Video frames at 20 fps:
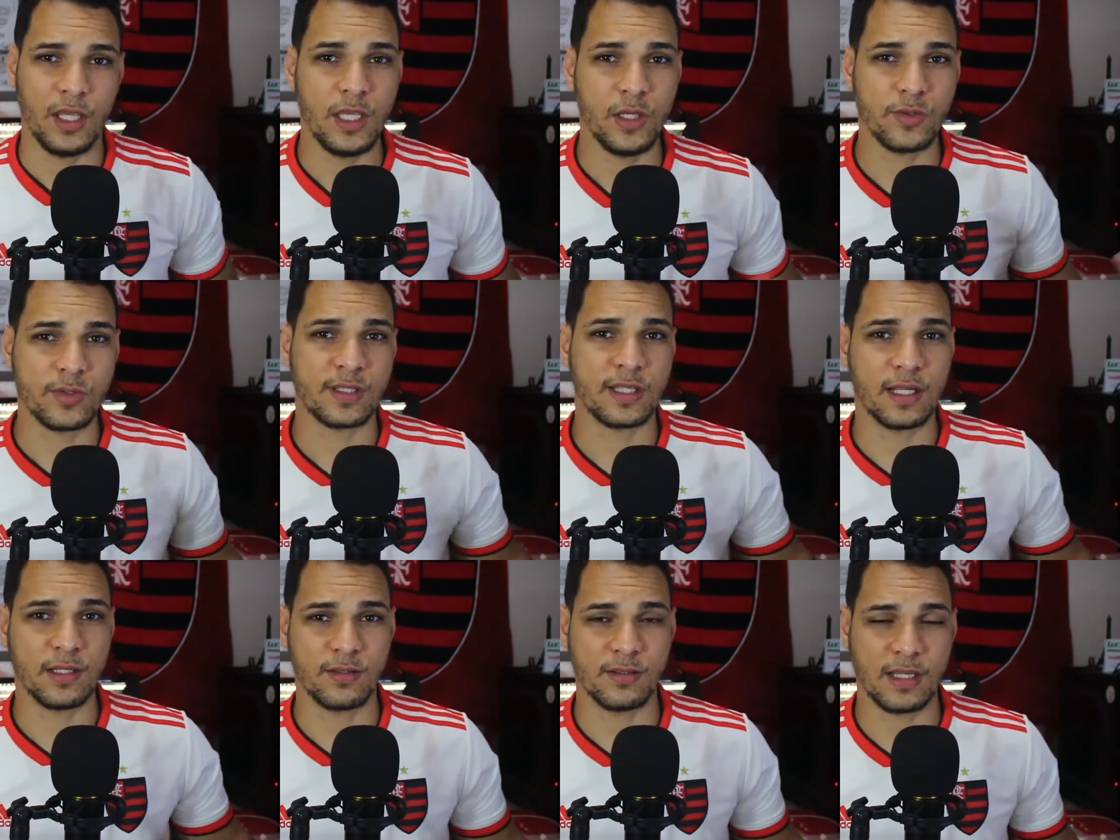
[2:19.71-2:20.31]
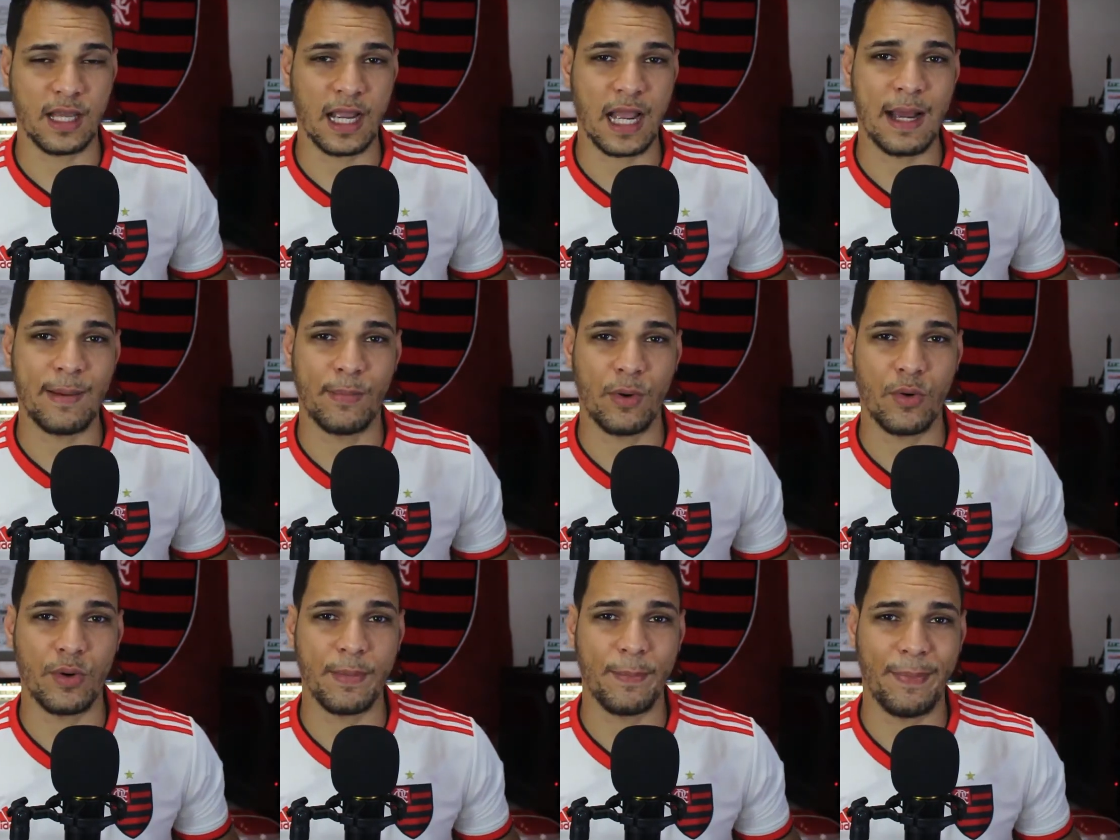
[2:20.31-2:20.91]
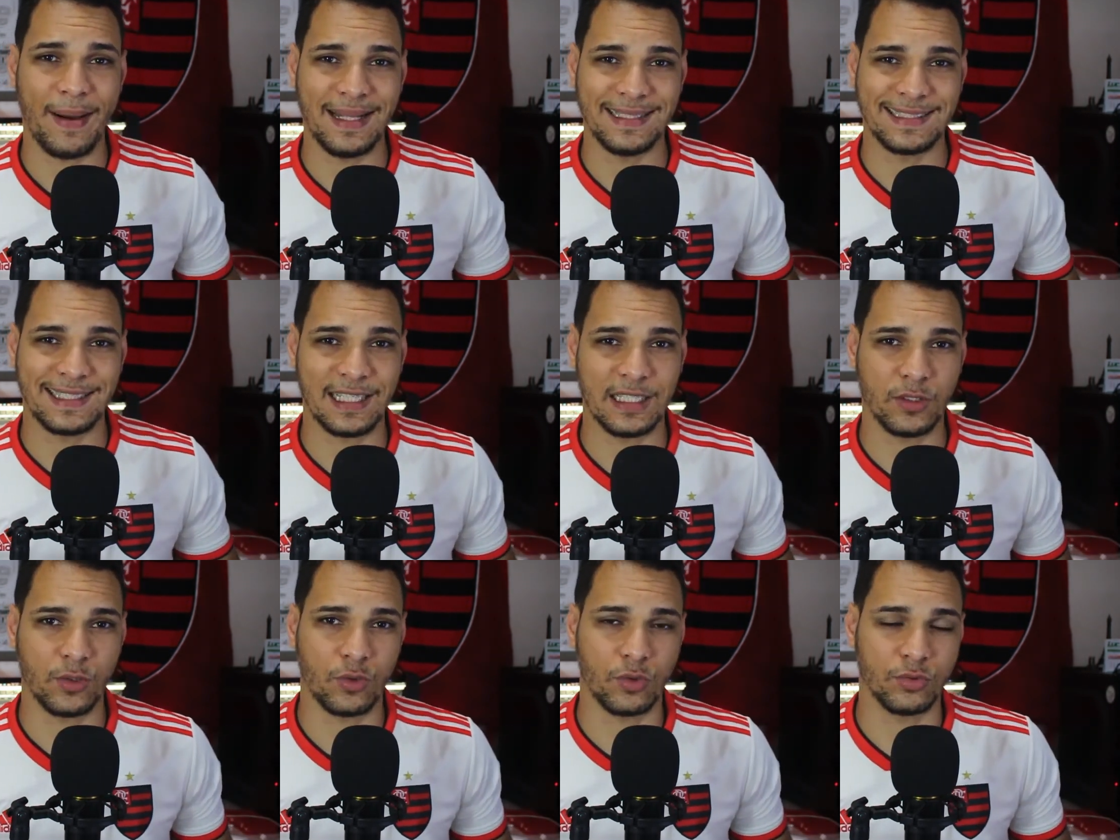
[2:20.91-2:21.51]
E o Santos acabou
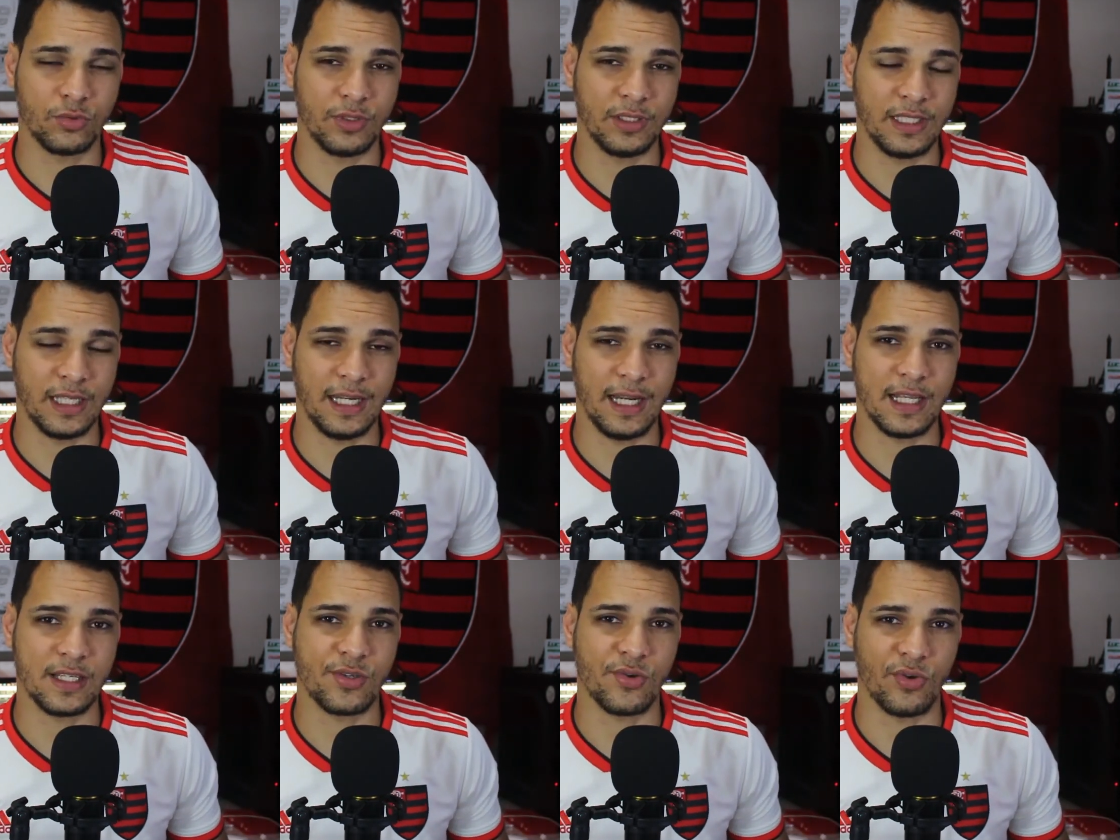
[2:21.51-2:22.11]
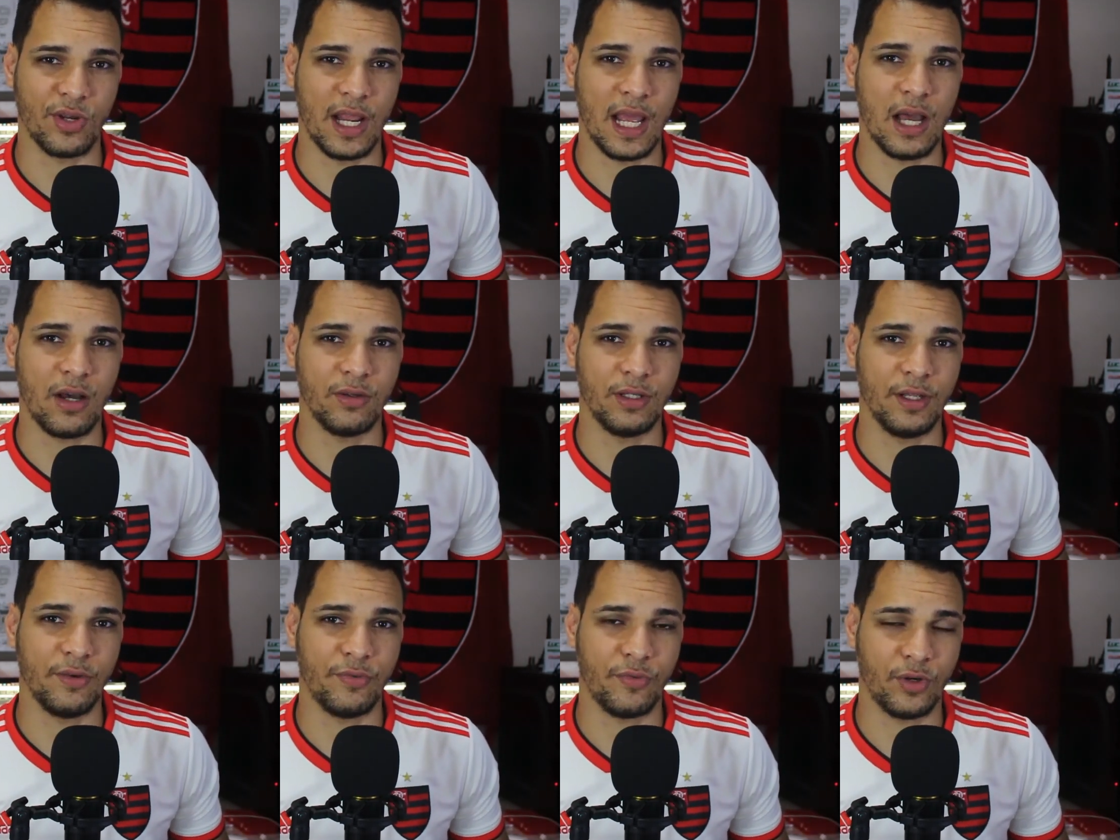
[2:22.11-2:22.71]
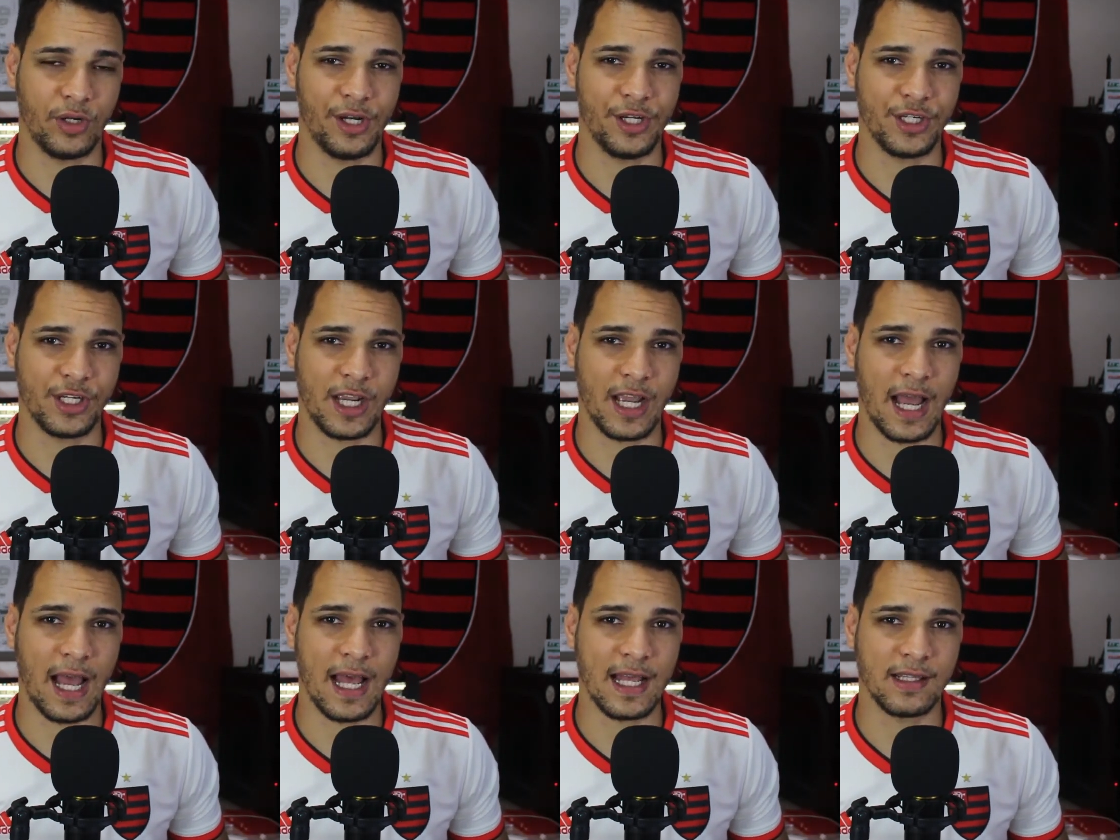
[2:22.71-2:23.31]
empatando contra o Internacional, né, fora de
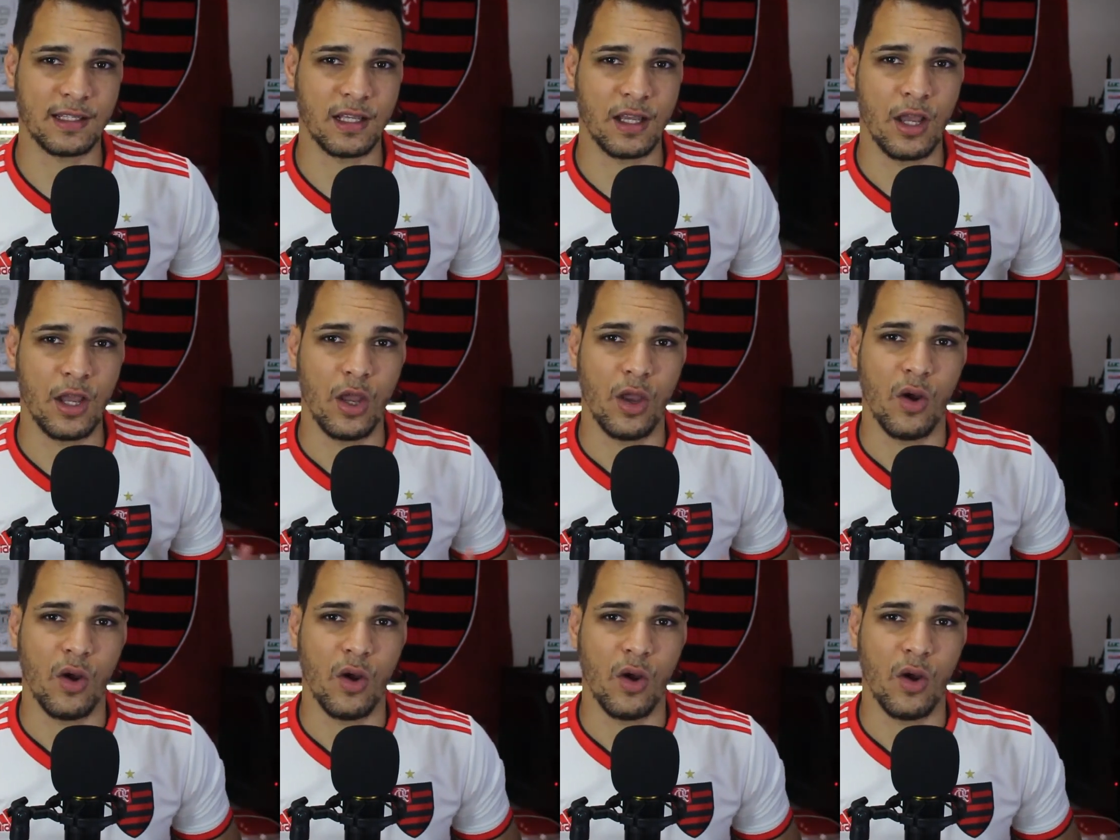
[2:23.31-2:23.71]
casa,